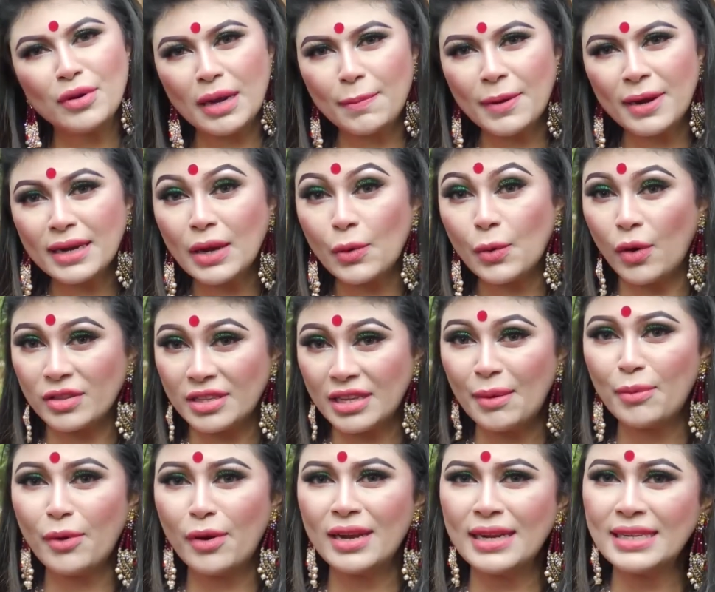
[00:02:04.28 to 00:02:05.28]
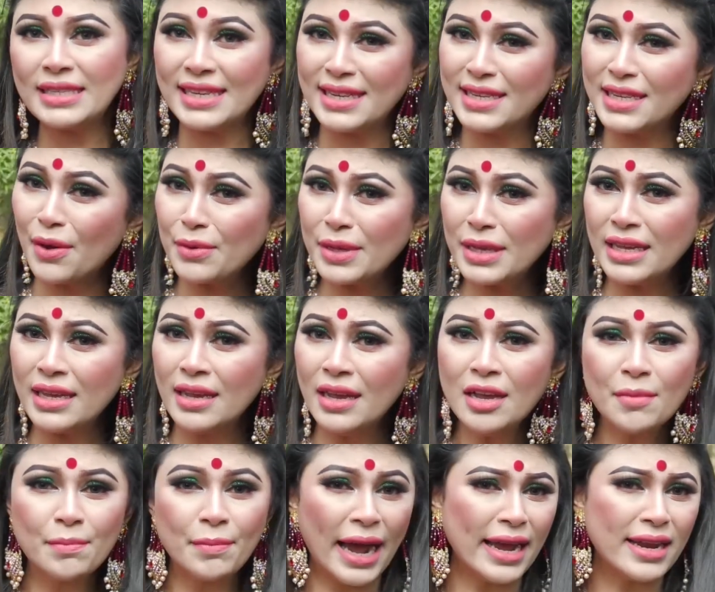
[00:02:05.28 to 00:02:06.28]
উল্টাপাল্টা কথা বলেন সেটাও কি
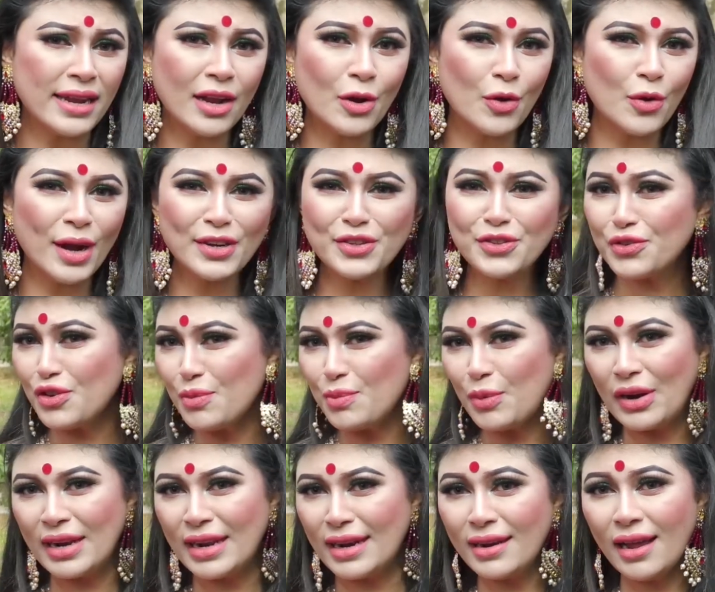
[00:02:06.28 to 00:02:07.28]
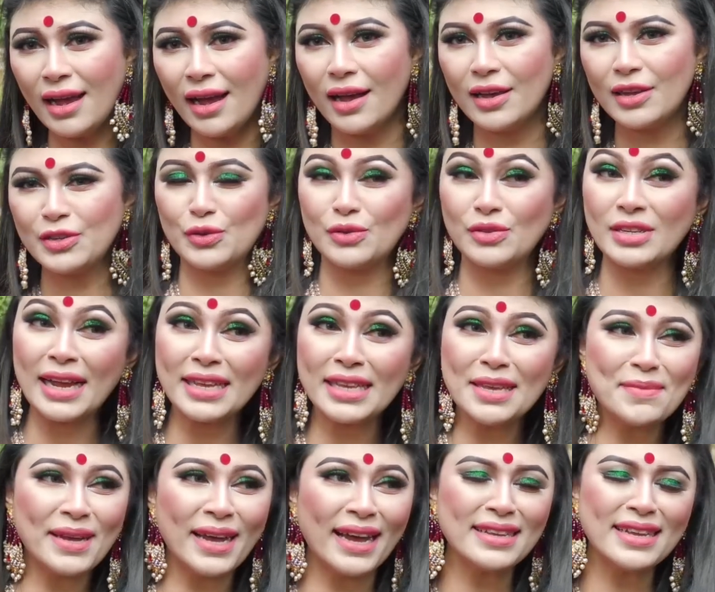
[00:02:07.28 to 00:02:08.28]
ভাইরাল হওয়ার জন্য বলেন না সো
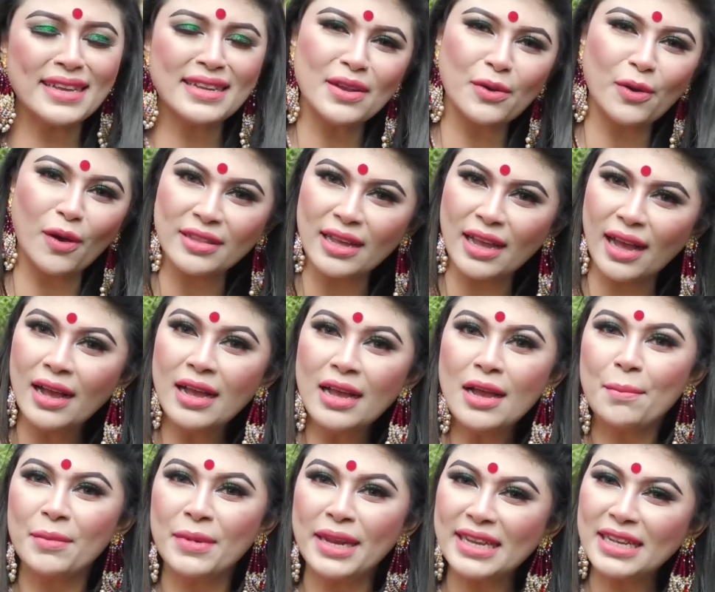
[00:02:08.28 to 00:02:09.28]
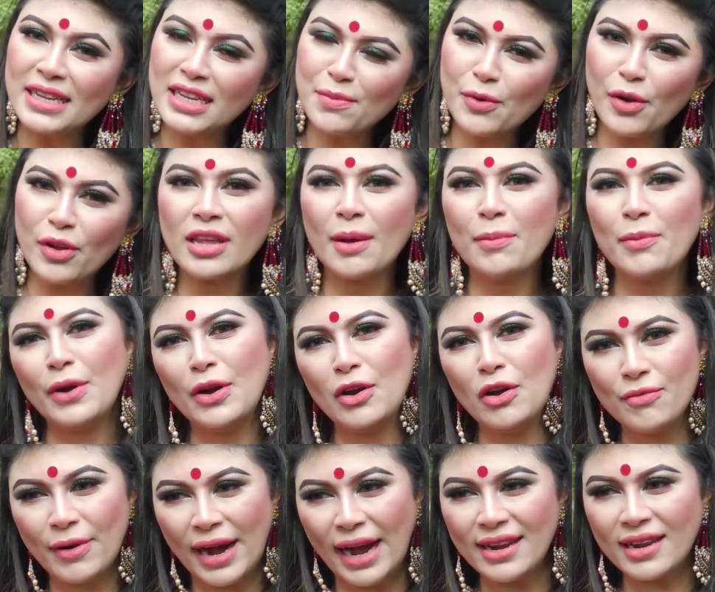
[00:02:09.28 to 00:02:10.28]
সাকিব খানকে নিয়ে কথা নেগেটিভ কথা
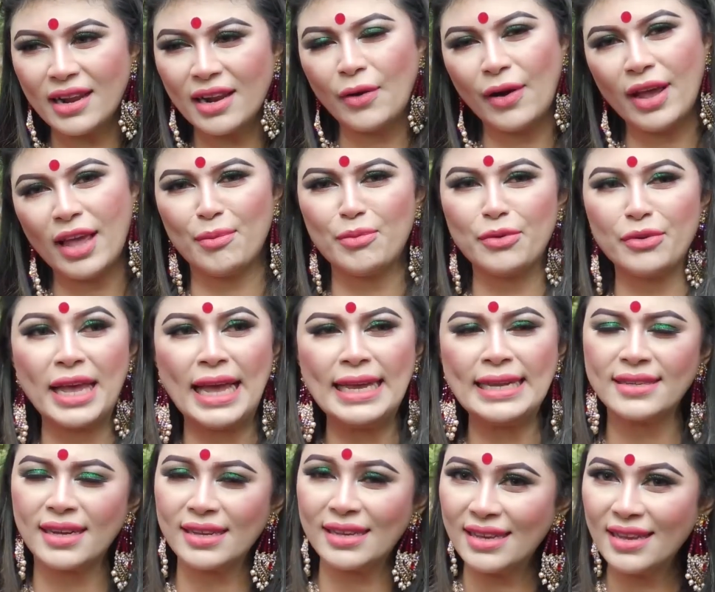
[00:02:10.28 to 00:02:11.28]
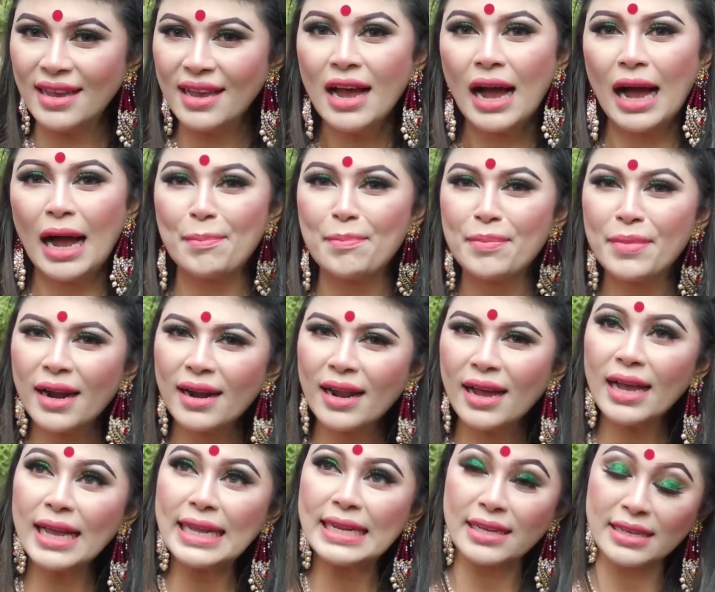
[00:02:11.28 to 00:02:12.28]
বললেও ভাইরাল হয় এবং এটা কি আপনারা
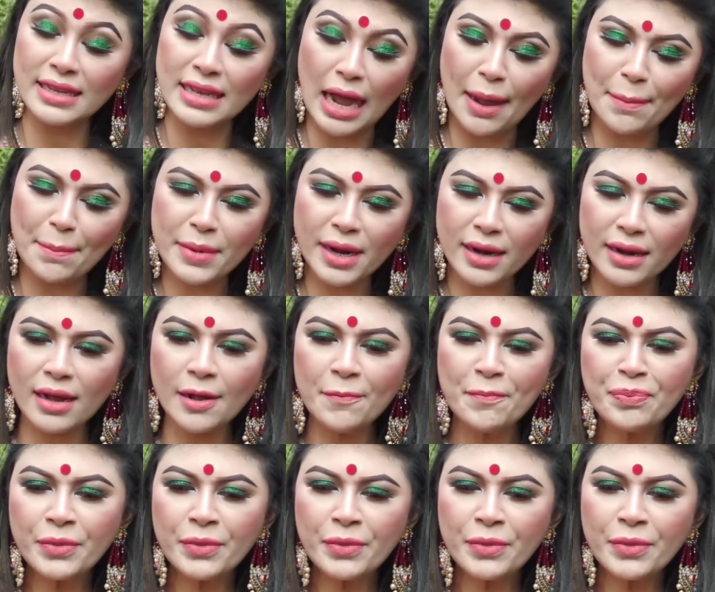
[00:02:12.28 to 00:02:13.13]
এটাকে আপনারা